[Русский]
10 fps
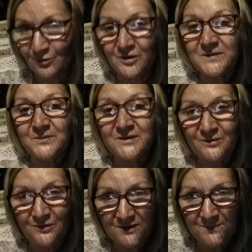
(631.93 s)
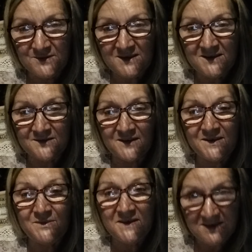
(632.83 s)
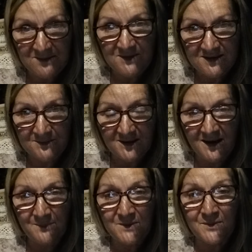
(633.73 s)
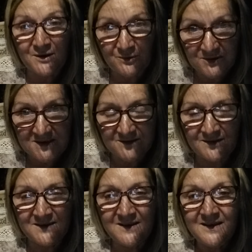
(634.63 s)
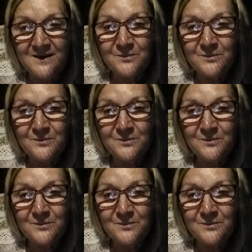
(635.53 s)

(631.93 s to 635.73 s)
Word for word: Господи, Господи, не Твоим ли именем, да, мы пророчествовали,